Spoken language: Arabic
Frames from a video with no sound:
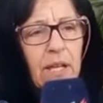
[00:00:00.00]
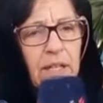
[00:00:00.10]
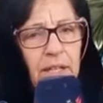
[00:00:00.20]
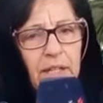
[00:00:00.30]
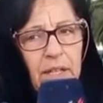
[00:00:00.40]

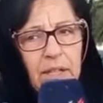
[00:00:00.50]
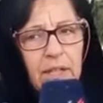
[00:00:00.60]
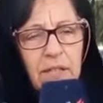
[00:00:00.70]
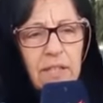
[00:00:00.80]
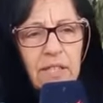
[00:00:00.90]
يعني
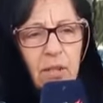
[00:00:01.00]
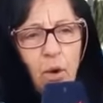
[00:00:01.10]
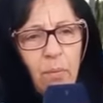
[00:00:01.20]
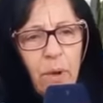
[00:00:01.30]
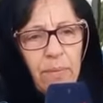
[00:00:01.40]

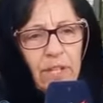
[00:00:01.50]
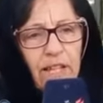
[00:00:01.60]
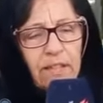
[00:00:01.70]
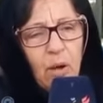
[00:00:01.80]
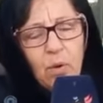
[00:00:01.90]
كننسقوا ما
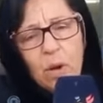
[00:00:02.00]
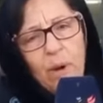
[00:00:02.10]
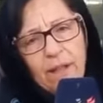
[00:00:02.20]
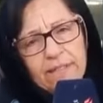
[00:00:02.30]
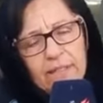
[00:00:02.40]
بيناتنا كل
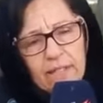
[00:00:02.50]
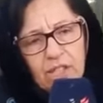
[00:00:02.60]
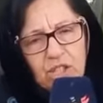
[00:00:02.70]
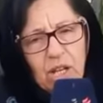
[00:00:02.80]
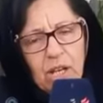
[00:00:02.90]
واحد
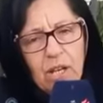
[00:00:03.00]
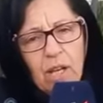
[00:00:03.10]
تيدير شق